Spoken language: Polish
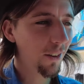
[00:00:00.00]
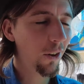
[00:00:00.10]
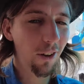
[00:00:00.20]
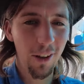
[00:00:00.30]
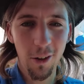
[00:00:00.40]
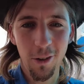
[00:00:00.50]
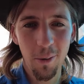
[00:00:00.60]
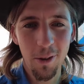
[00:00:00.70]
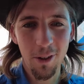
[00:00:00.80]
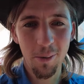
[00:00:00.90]
do tej
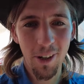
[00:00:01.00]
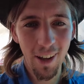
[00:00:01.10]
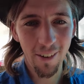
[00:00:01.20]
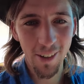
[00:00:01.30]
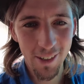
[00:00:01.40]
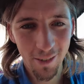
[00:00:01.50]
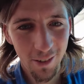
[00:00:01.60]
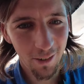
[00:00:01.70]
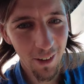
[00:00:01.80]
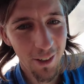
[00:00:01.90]
osoby, co sprzedaje właśnie w
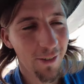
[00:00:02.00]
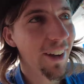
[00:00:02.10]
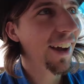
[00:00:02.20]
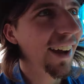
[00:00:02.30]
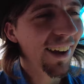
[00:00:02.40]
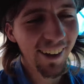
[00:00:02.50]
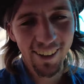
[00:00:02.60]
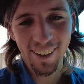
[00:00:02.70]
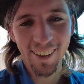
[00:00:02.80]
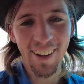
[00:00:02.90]
tych warzywniakach i
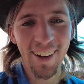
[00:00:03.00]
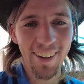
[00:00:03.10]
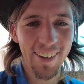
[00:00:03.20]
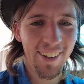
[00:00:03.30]
tak dalej.